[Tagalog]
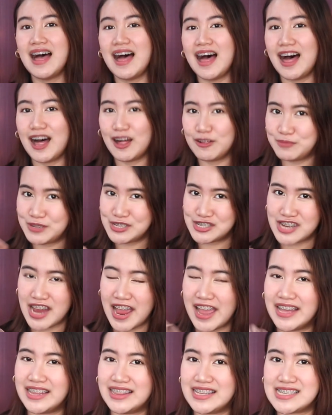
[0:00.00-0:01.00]
I'll be
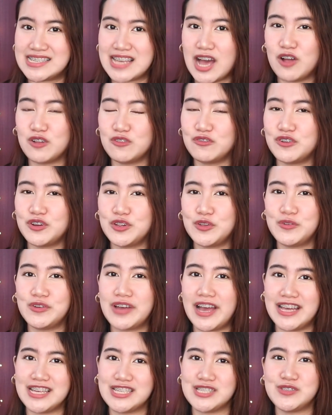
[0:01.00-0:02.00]
trying this out for you
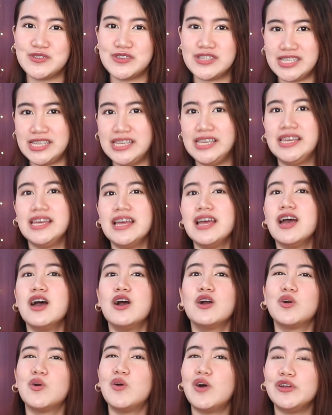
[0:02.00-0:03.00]
guys to see
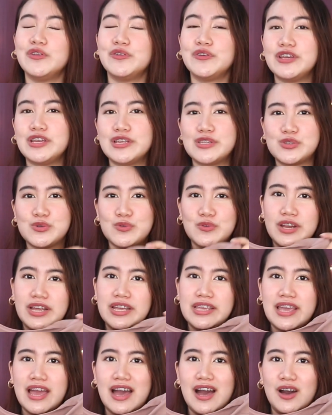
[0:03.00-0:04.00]
kung anong itsura
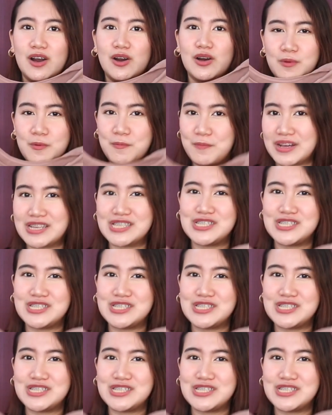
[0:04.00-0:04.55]
niya kapag